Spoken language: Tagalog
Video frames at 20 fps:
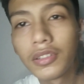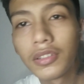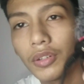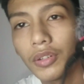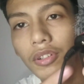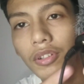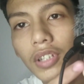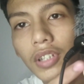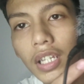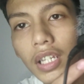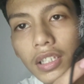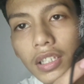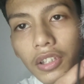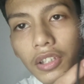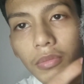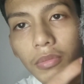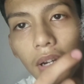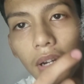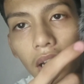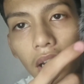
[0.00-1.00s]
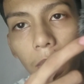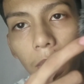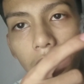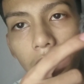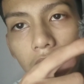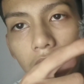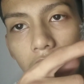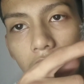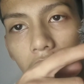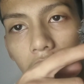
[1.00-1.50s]
So, ito na ito nyo mga
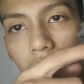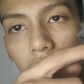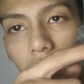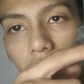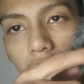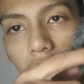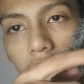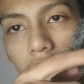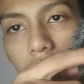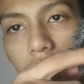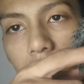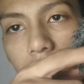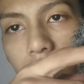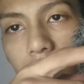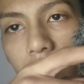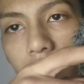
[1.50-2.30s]
kapatid. Yan.